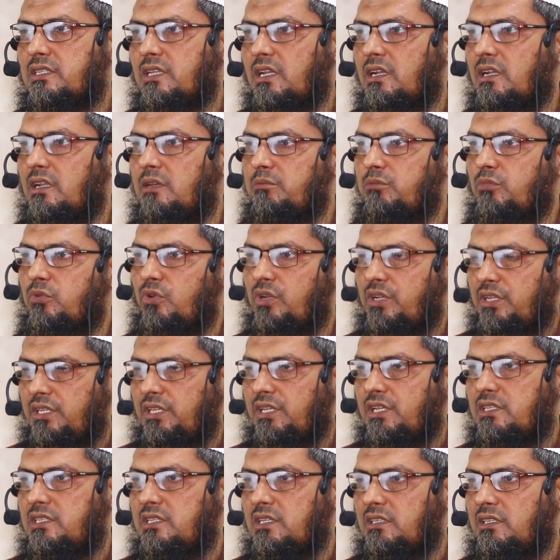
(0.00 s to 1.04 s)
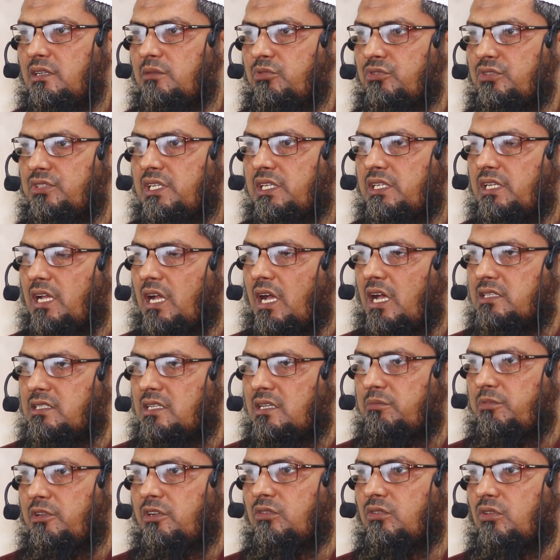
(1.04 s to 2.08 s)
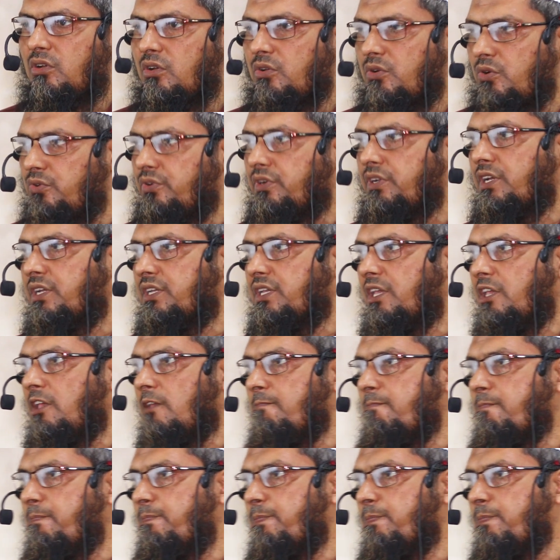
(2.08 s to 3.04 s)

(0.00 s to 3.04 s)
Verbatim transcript: সাল্লাম বলে গিয়েছেন এবং সে আজাবের ধরনটা কি